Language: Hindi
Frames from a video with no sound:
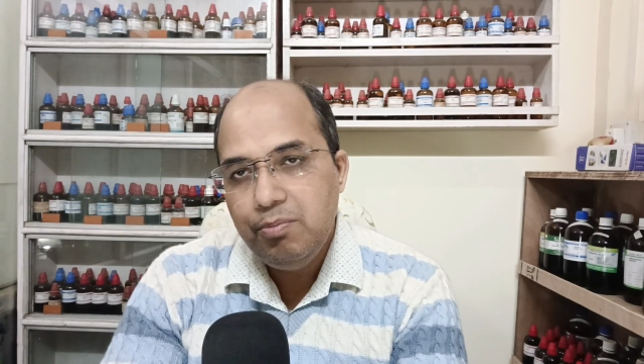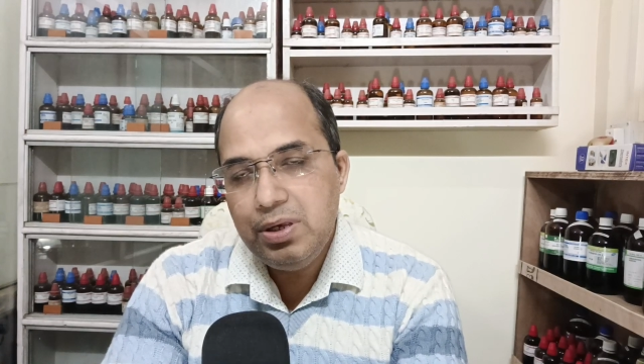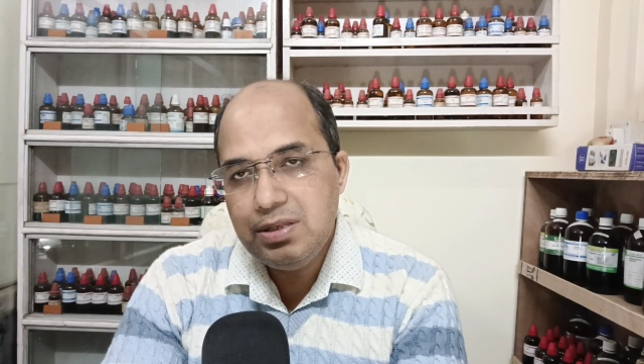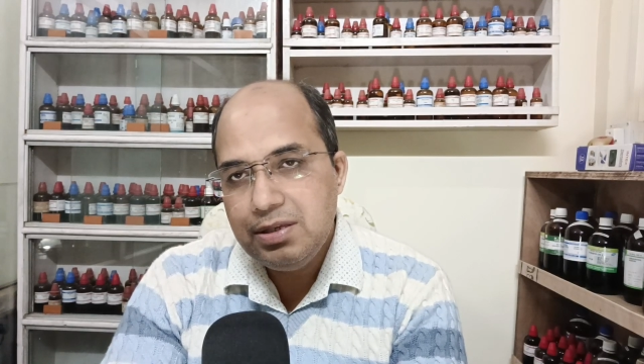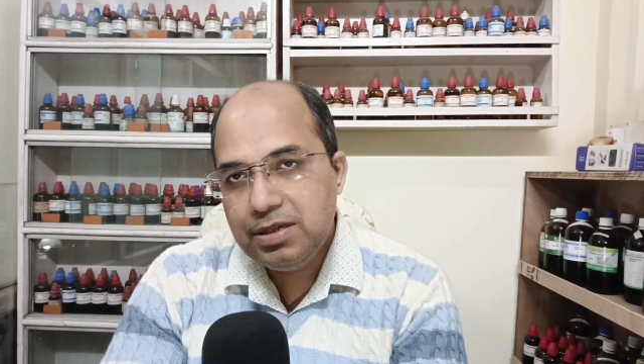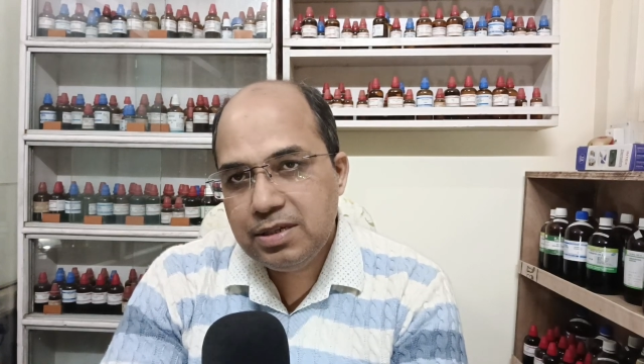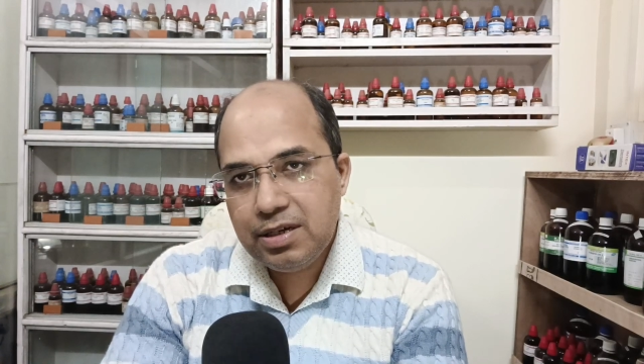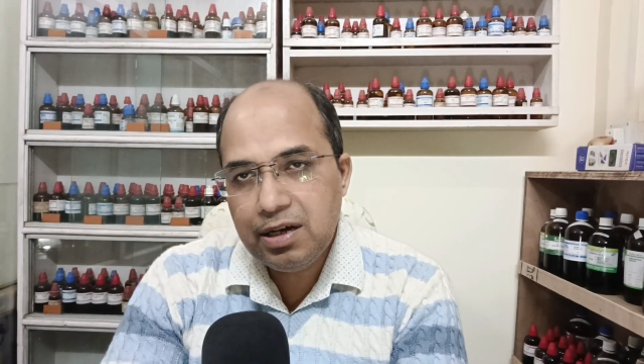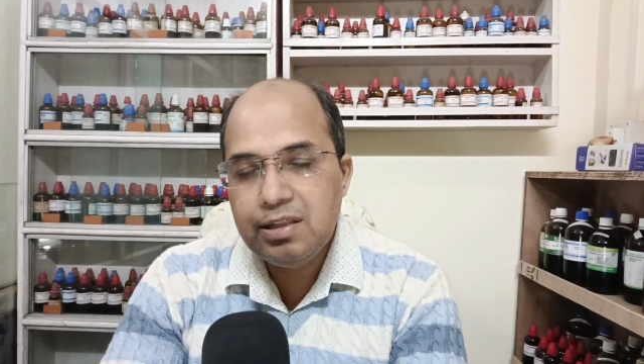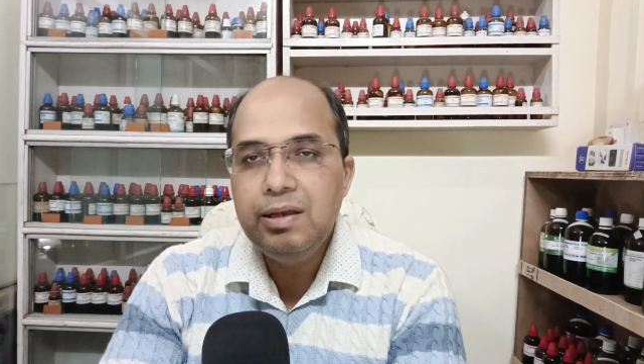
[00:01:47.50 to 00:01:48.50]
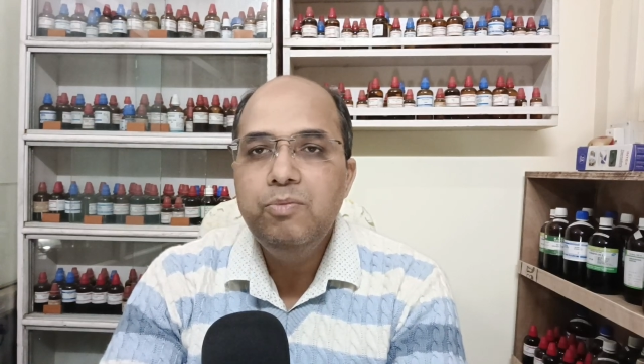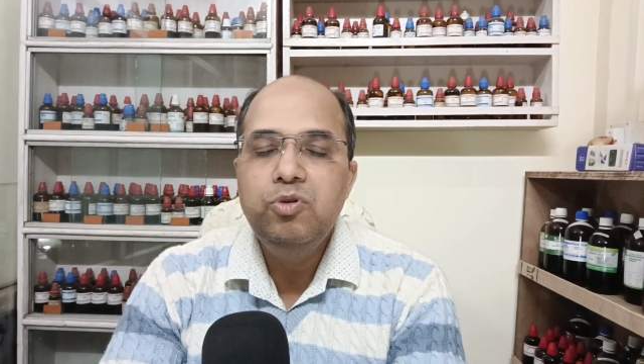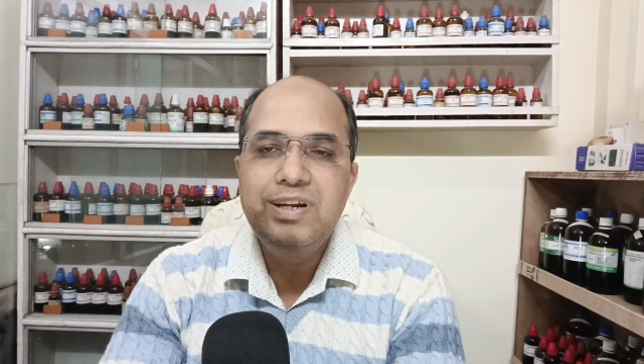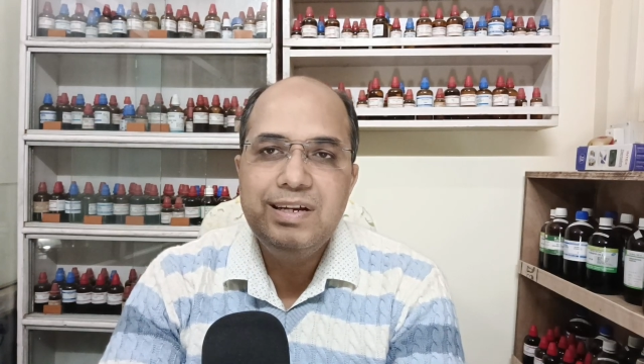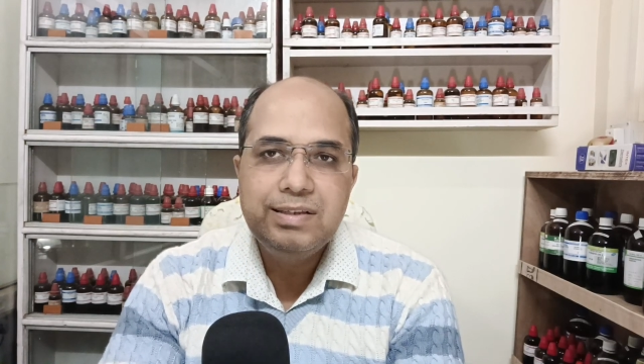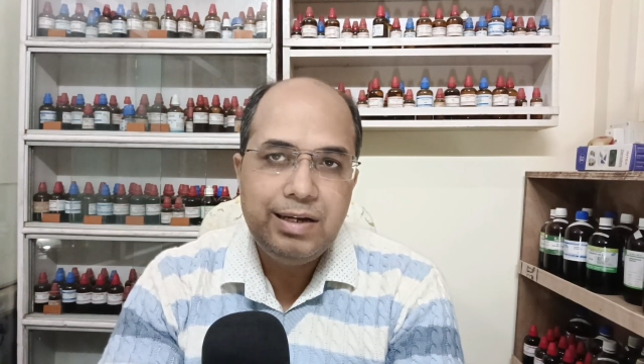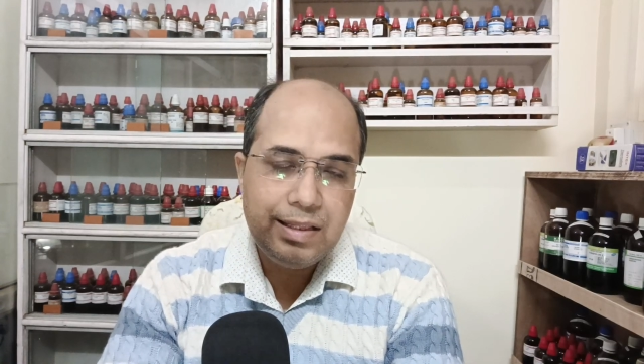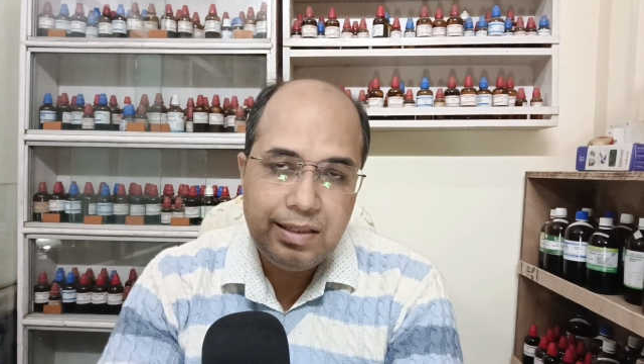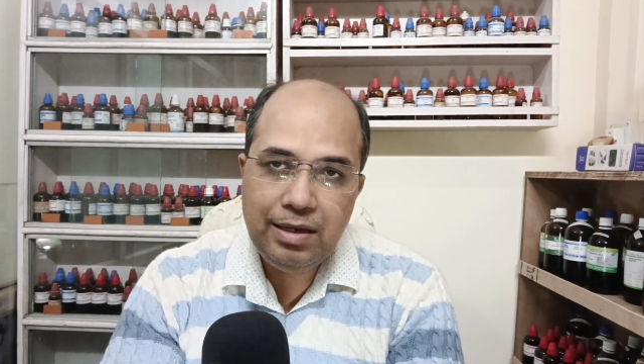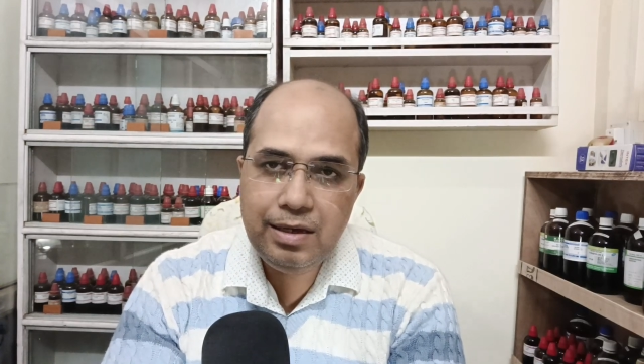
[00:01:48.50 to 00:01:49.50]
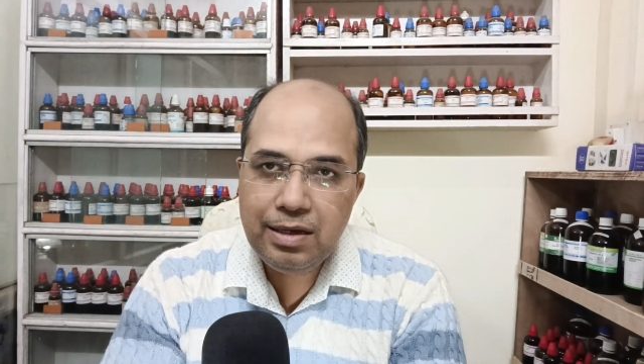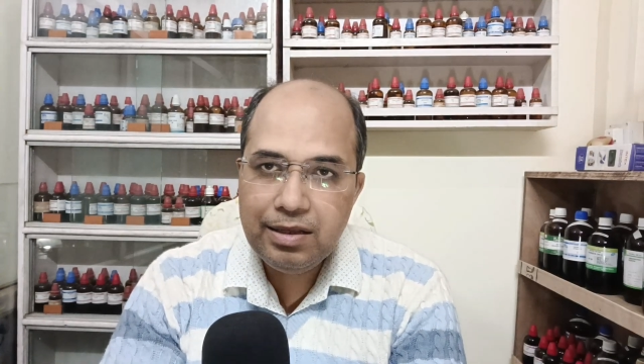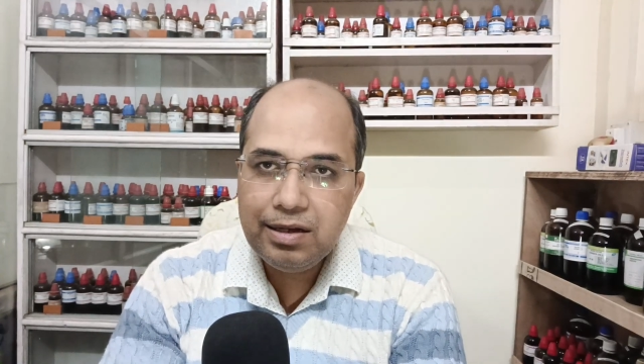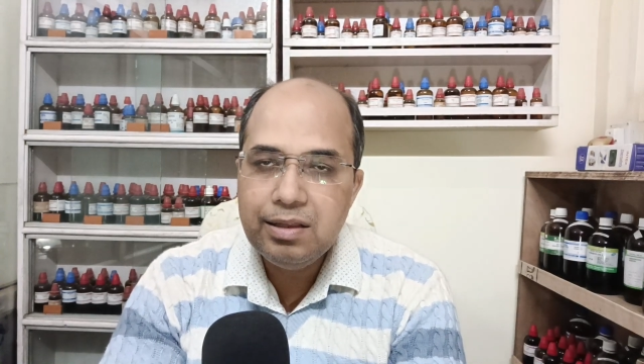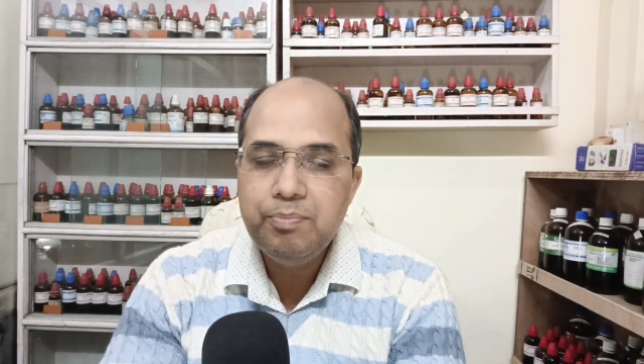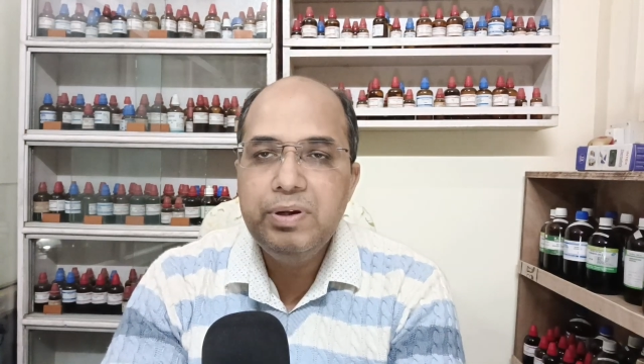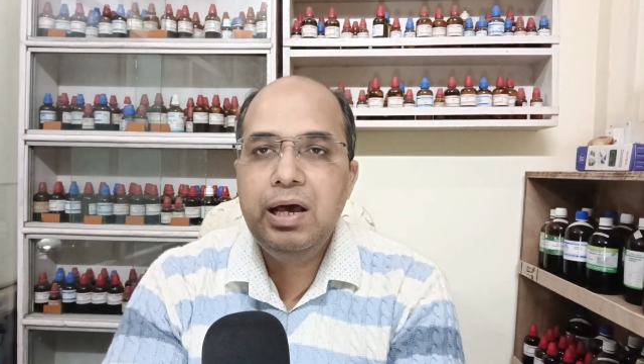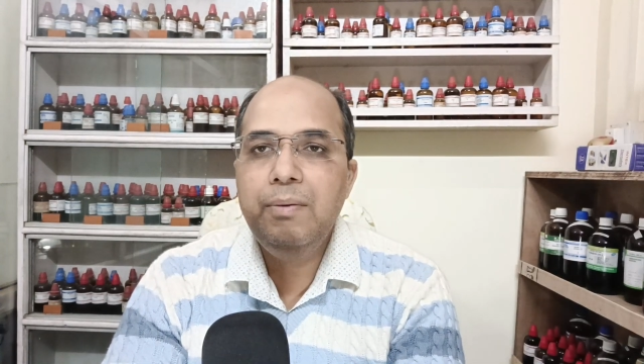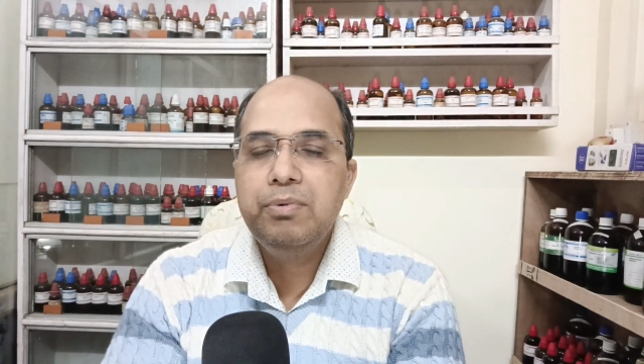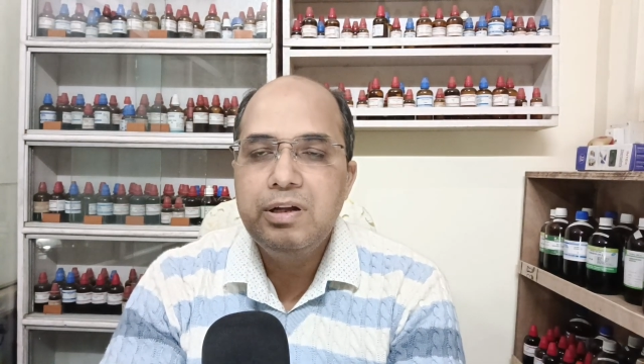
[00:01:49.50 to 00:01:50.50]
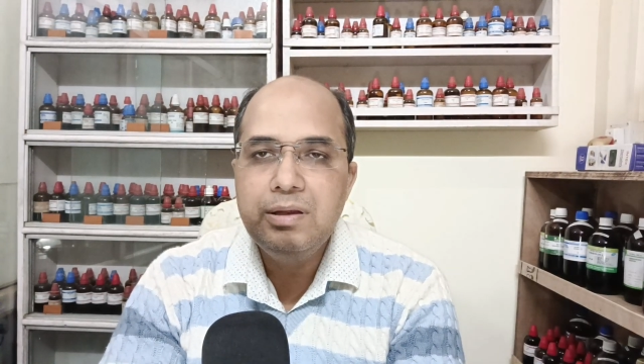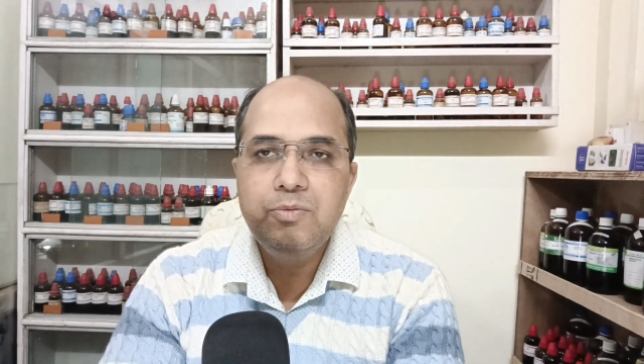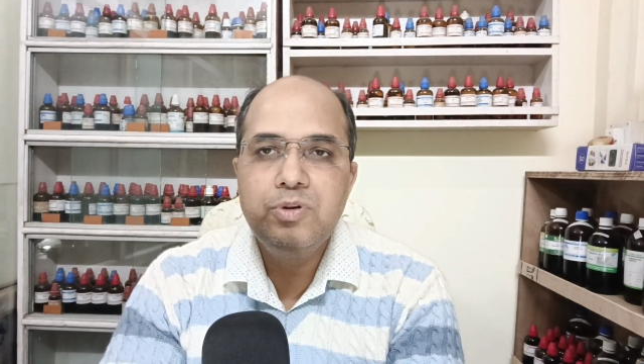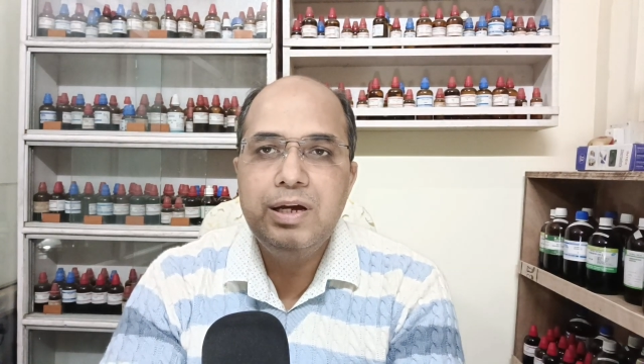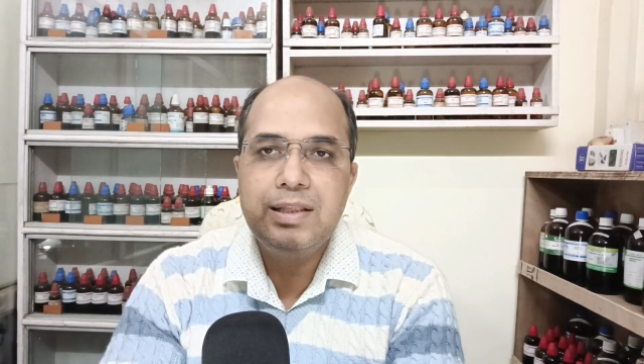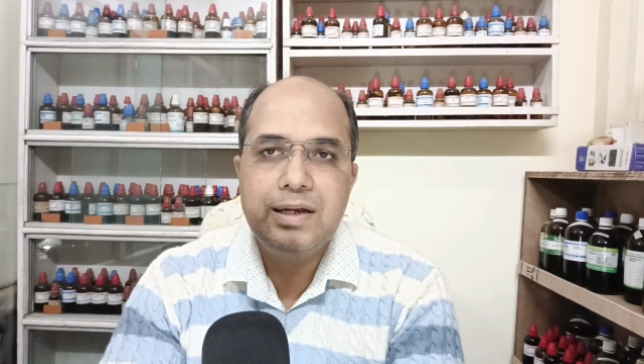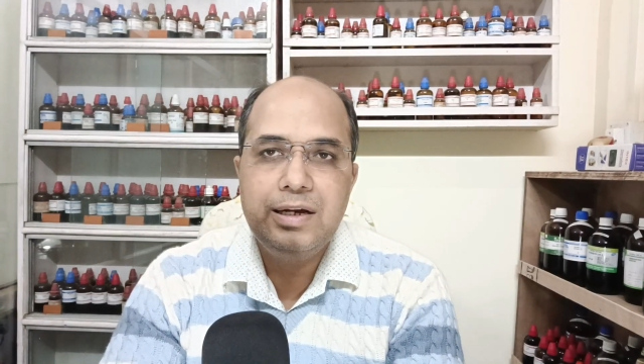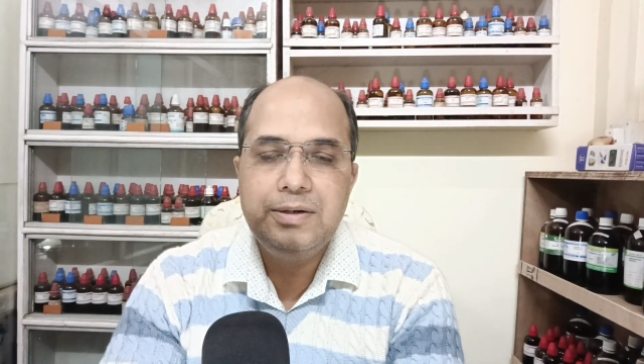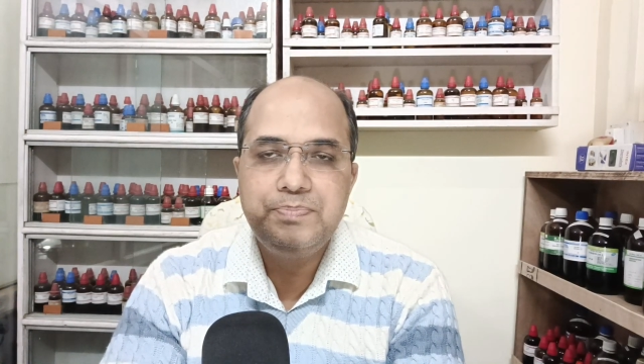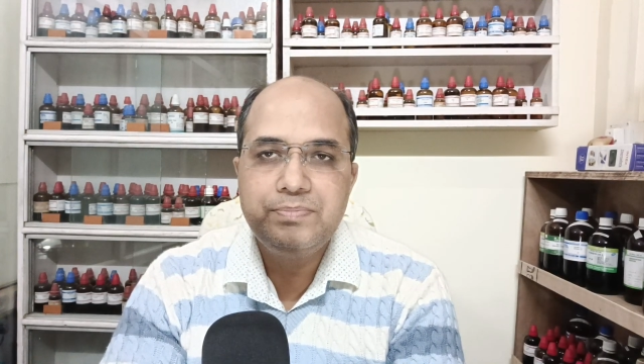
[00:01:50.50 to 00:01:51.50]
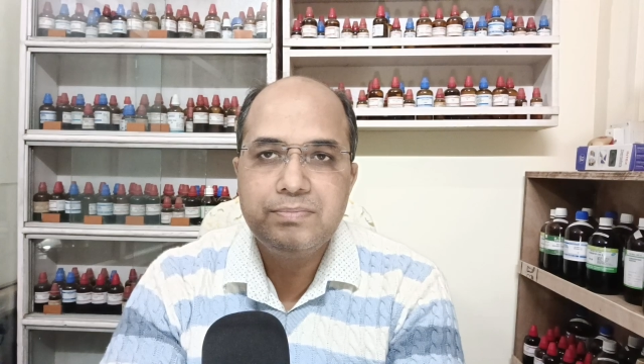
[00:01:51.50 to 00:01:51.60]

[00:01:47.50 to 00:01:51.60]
मैंसेज के ख़त्म होने के साथ ही ये दर्द अपने आप ख़त्म हो जाता है